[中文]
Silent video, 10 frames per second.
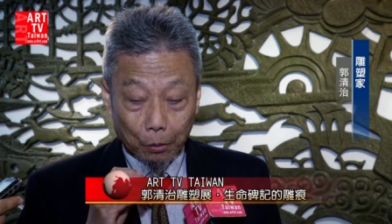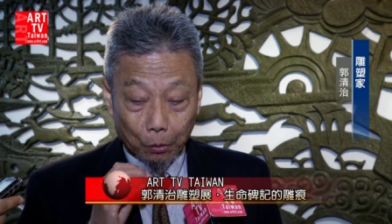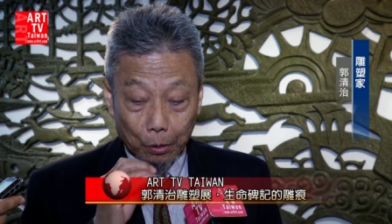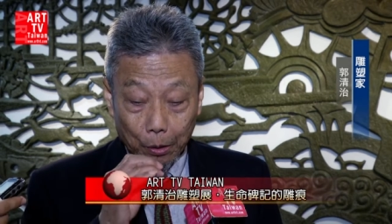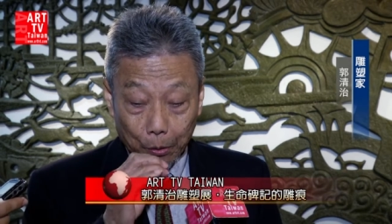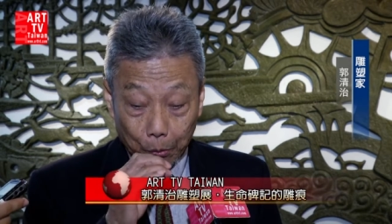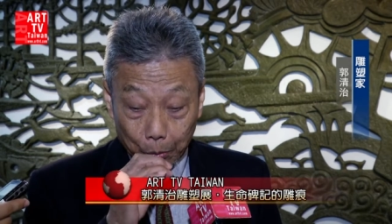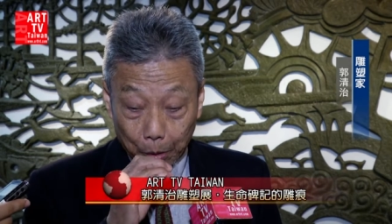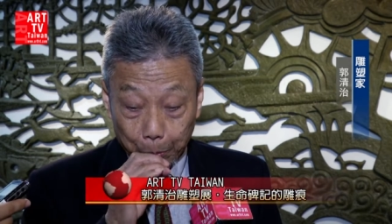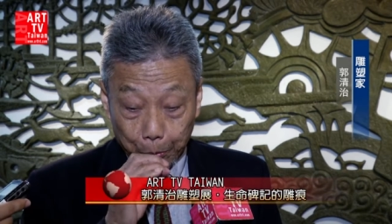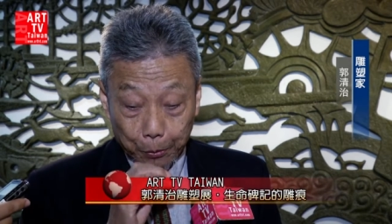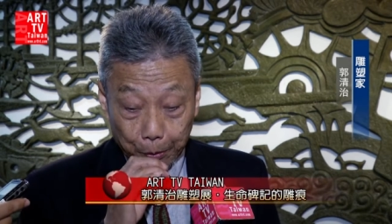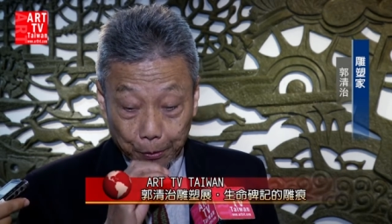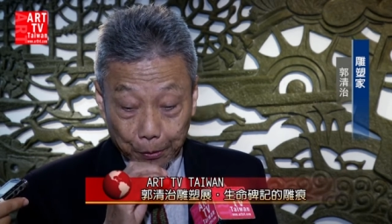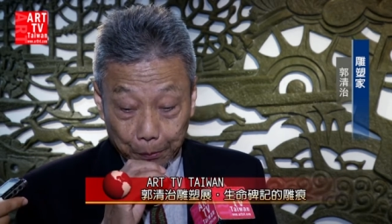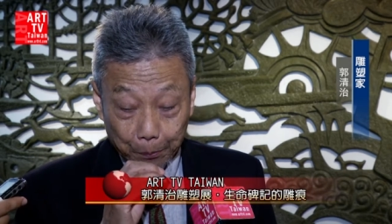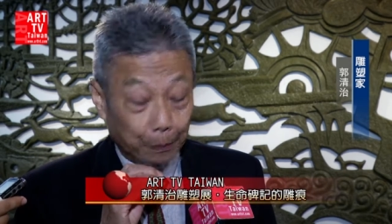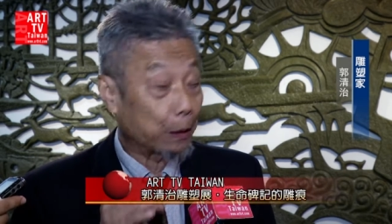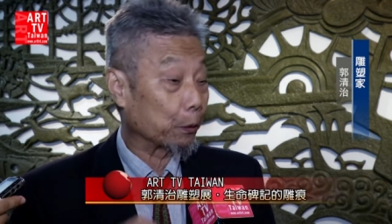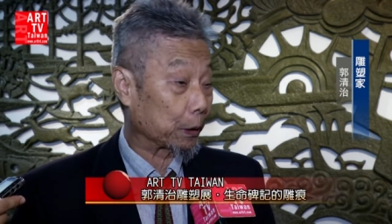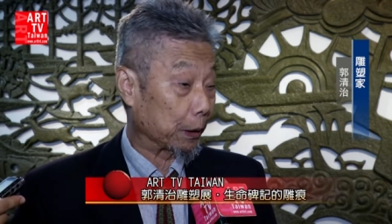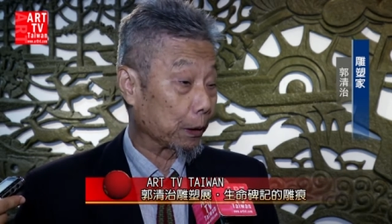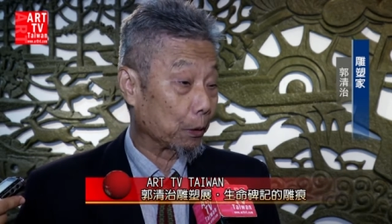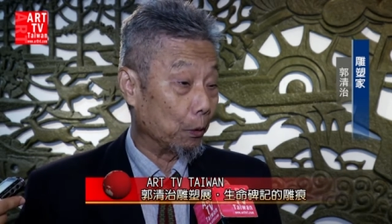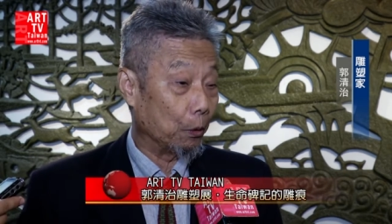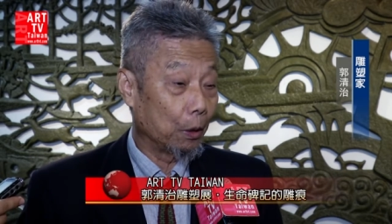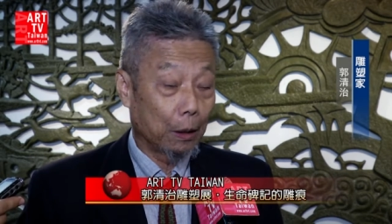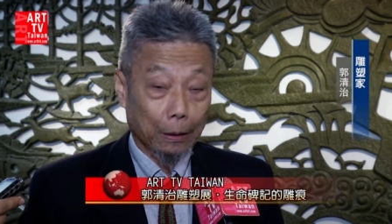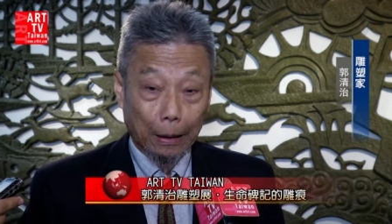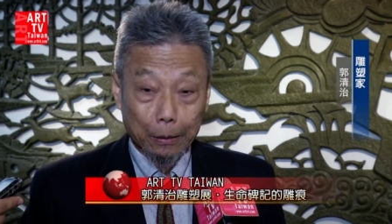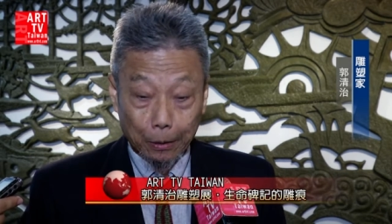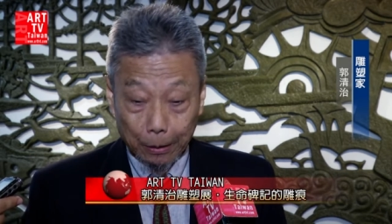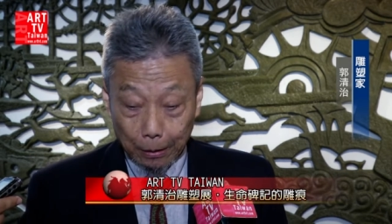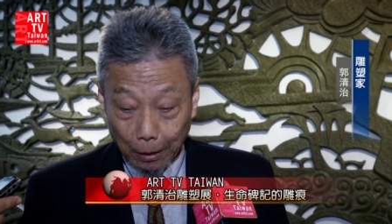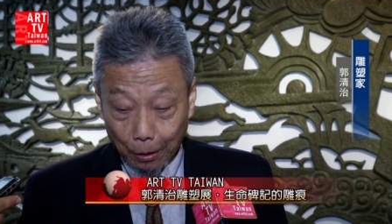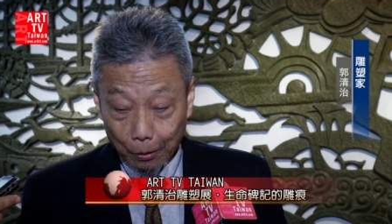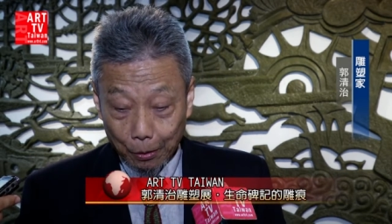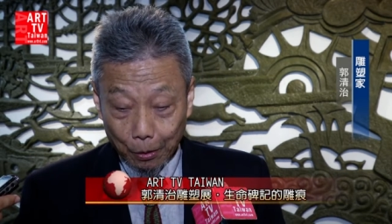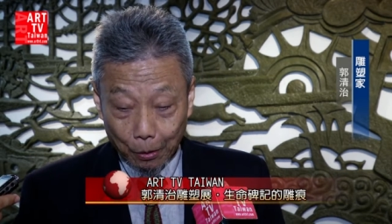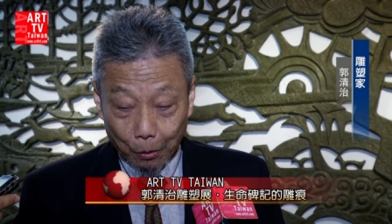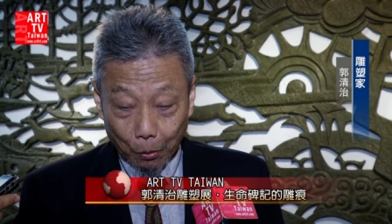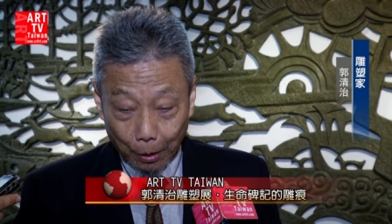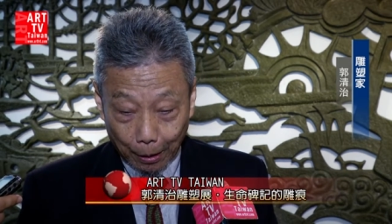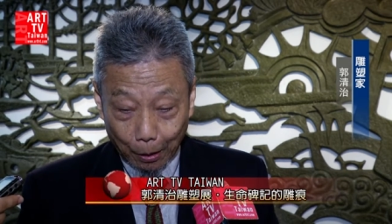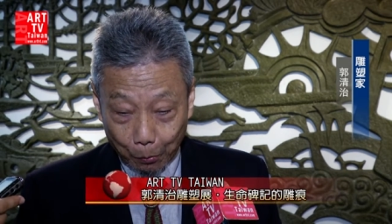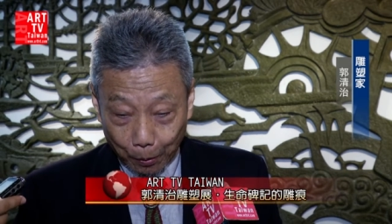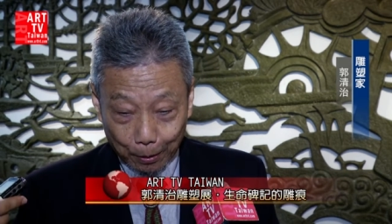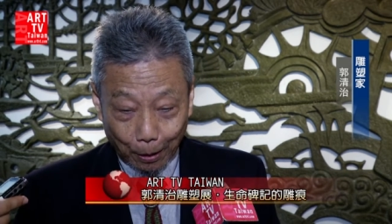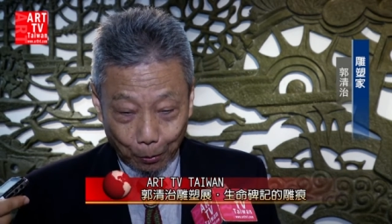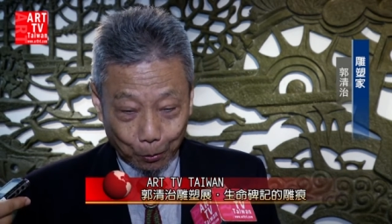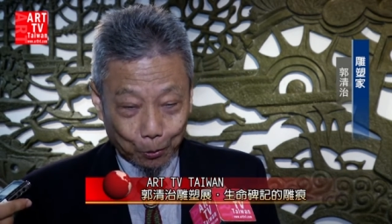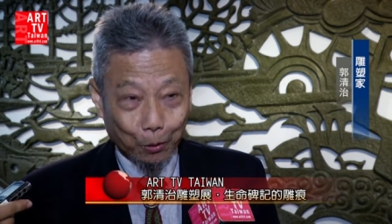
我的努力不是没有成果，但是你要发扬光大，或